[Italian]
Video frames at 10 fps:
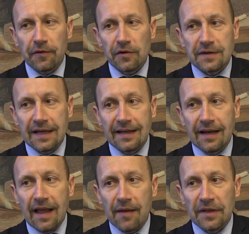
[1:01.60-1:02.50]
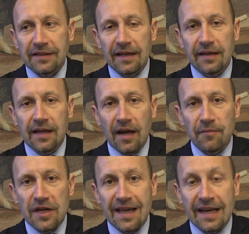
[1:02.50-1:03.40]
forestale nell'arma dei
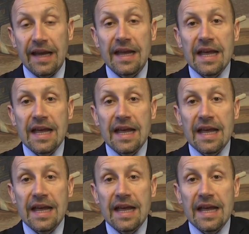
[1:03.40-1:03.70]
carabinieri,